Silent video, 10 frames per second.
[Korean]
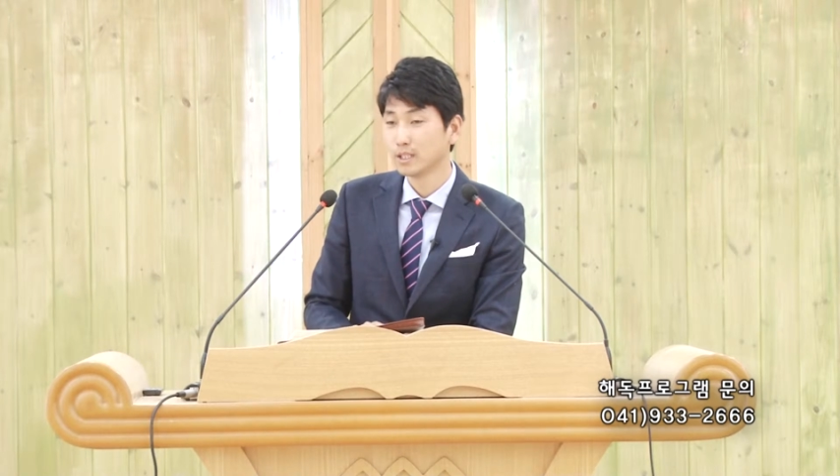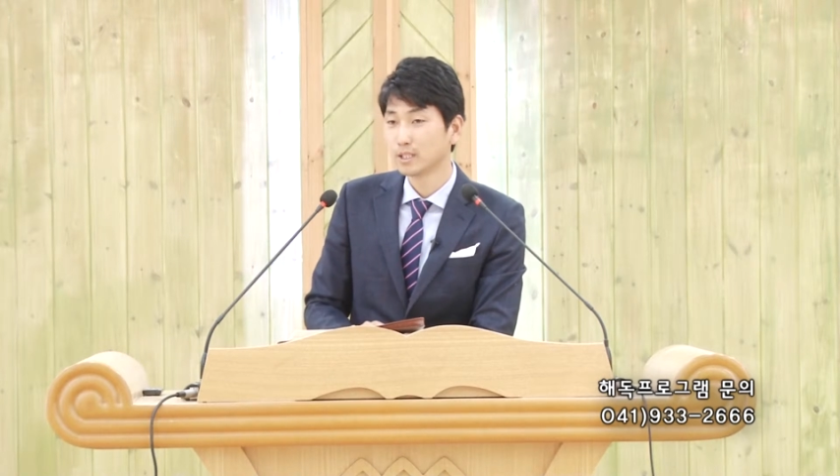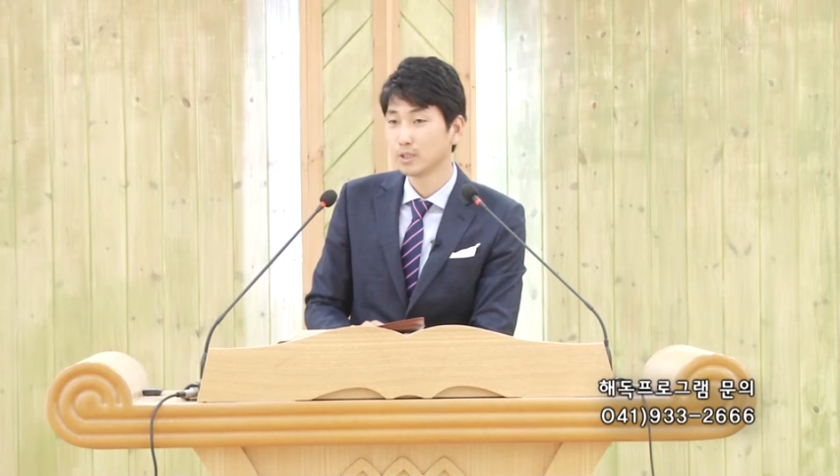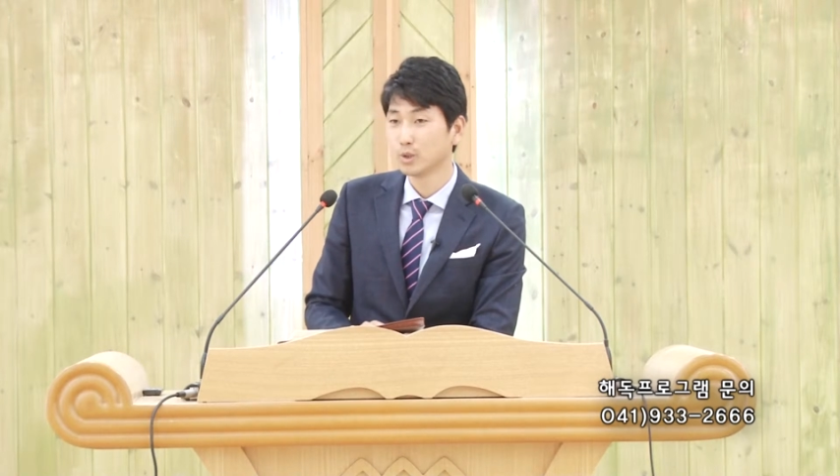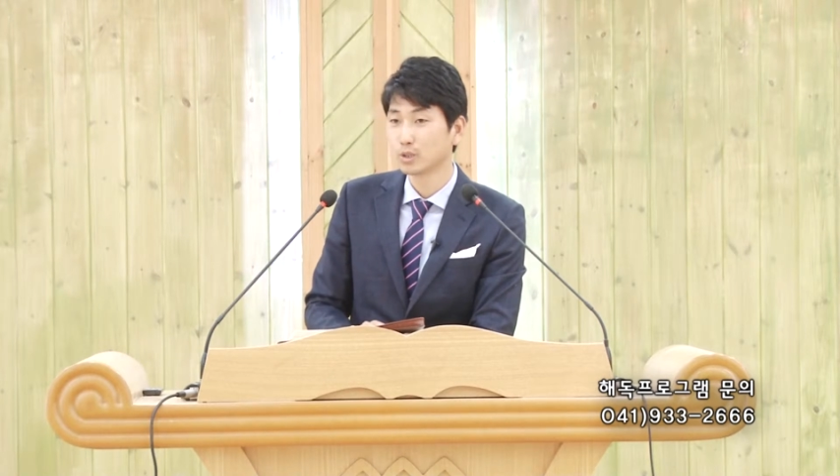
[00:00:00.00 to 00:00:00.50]

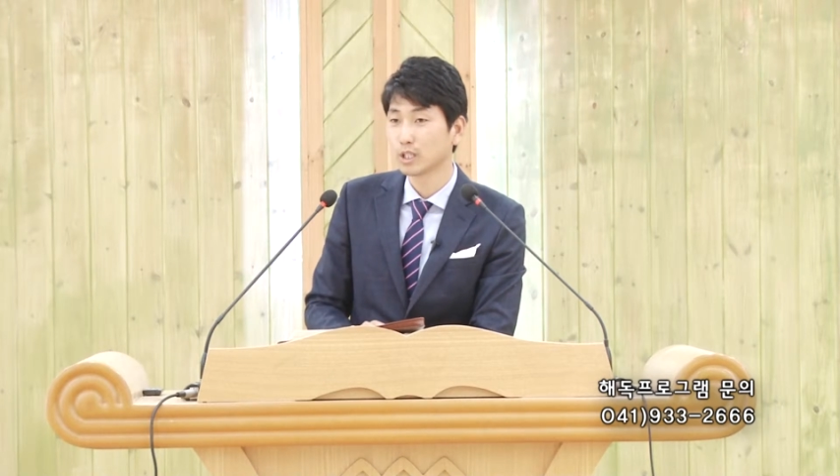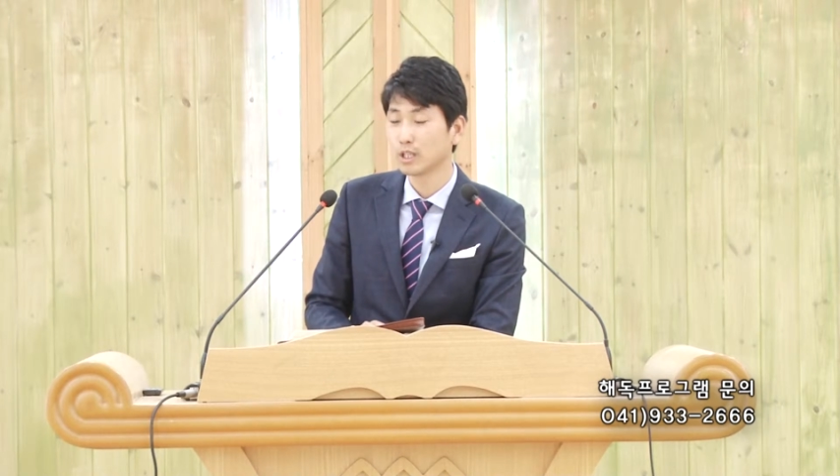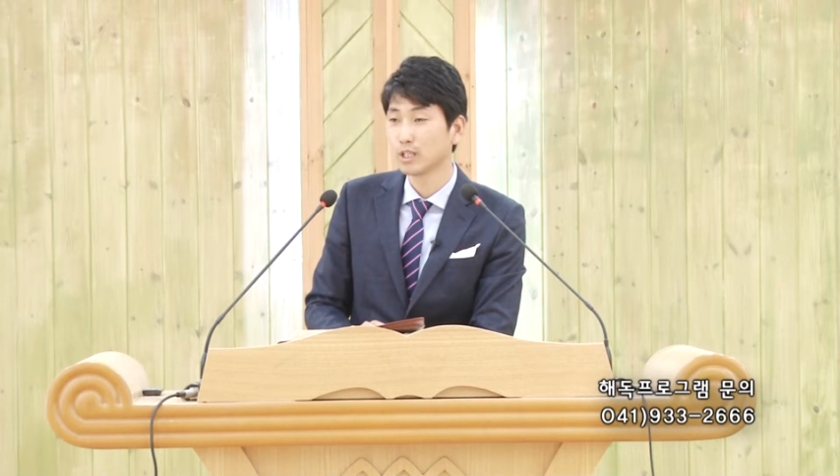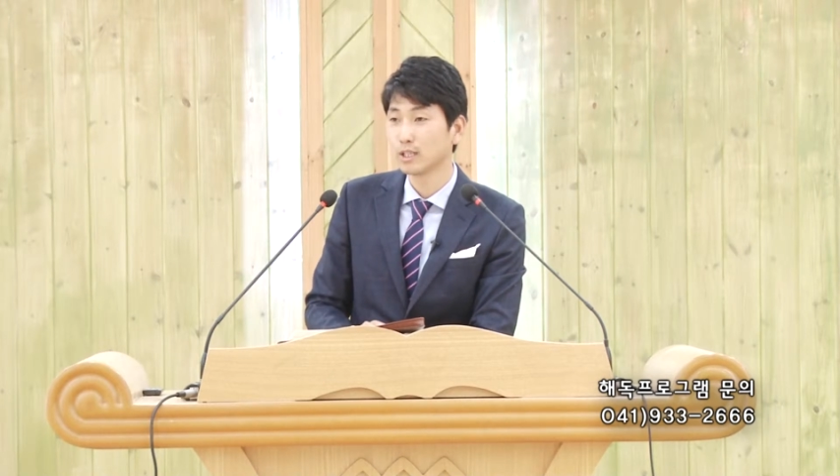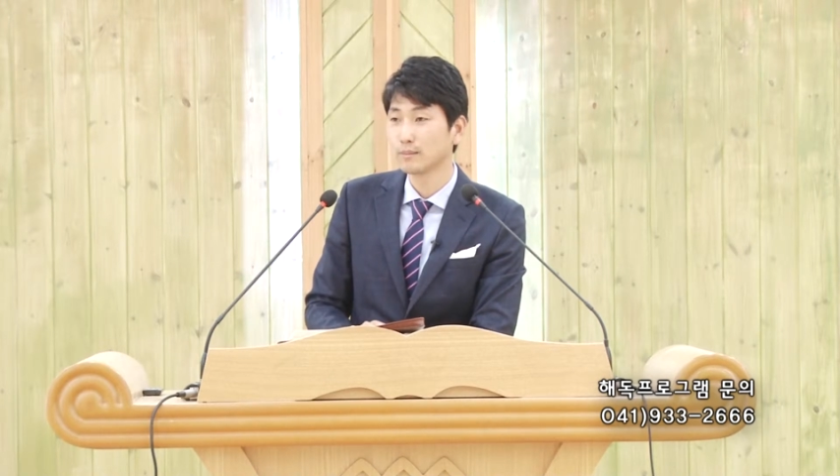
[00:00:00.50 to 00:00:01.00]
그
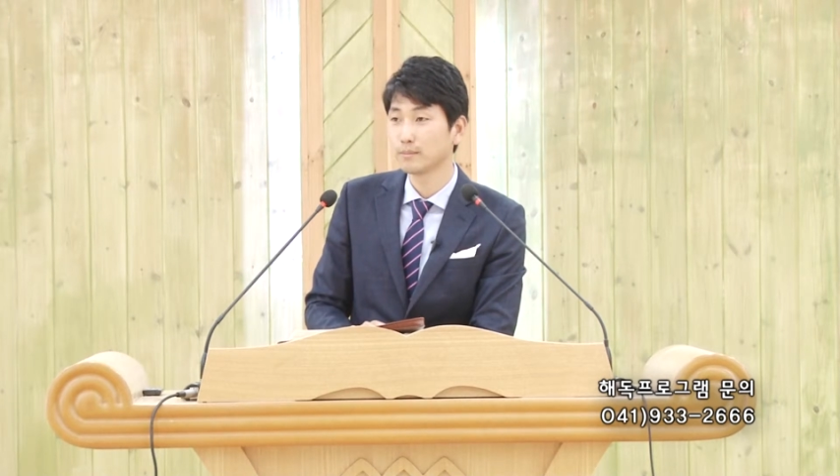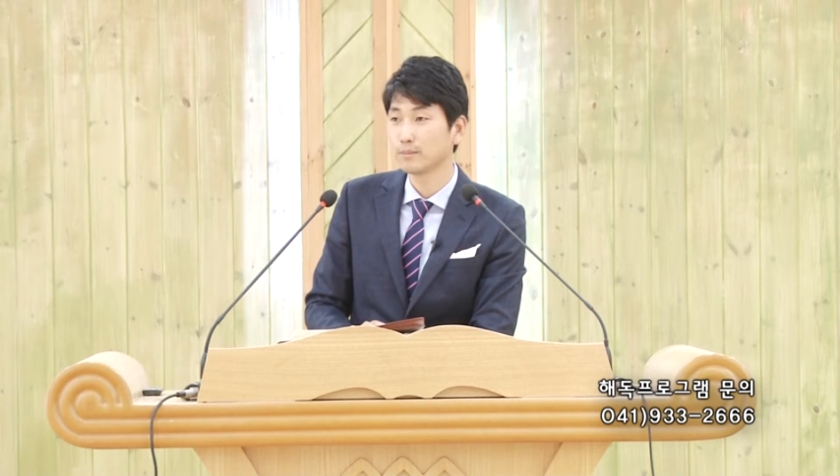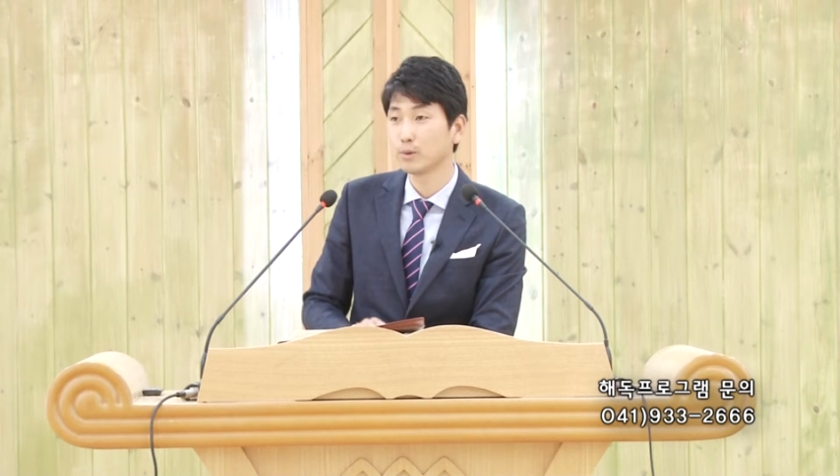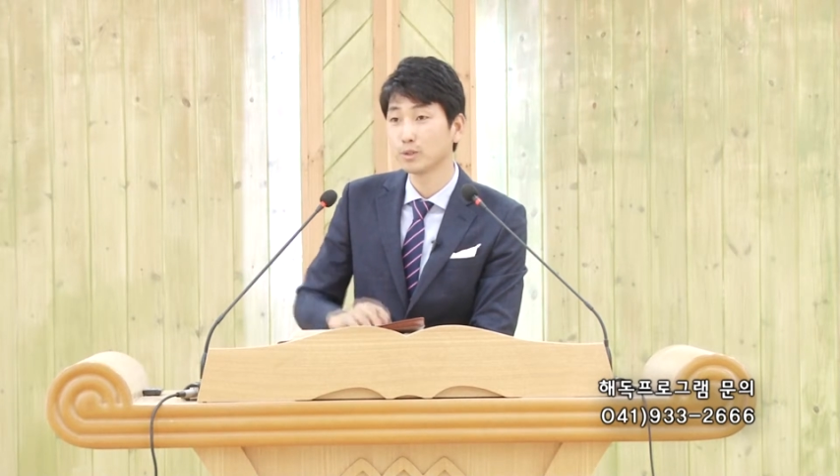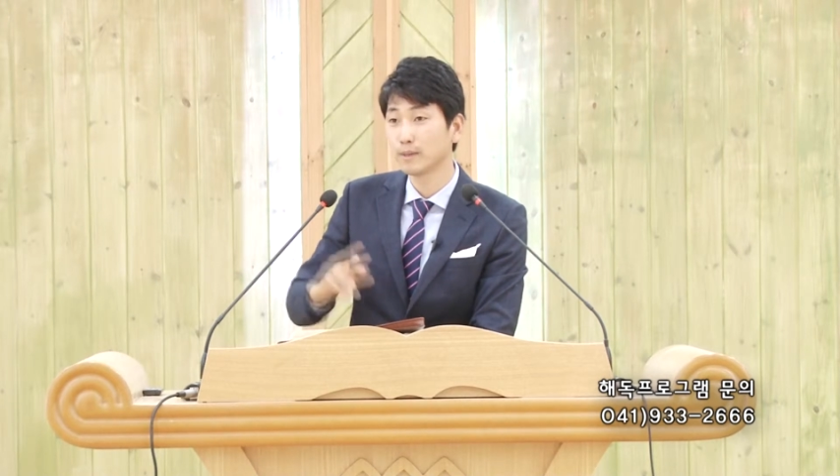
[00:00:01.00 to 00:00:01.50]

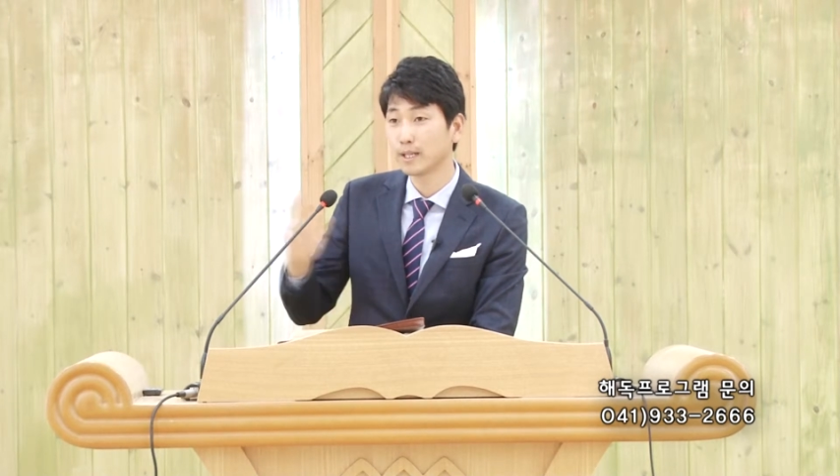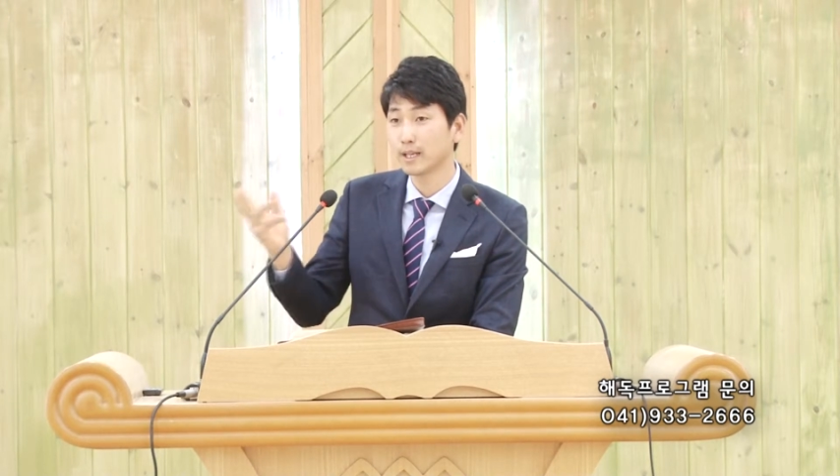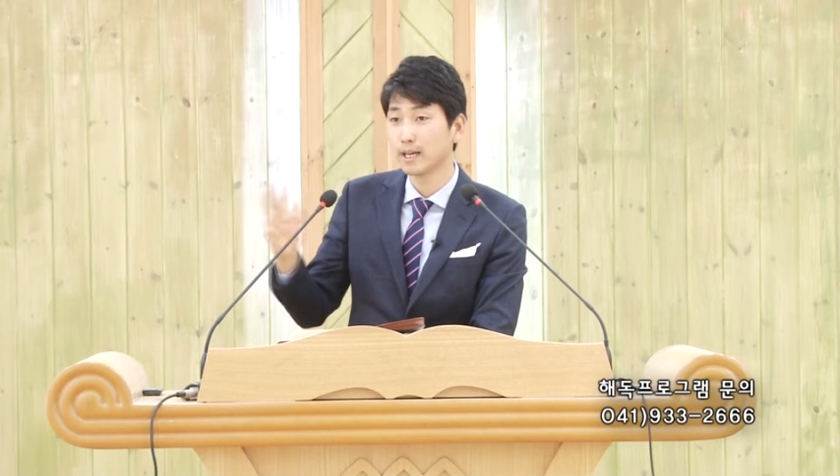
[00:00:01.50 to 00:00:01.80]
요셉 보디발의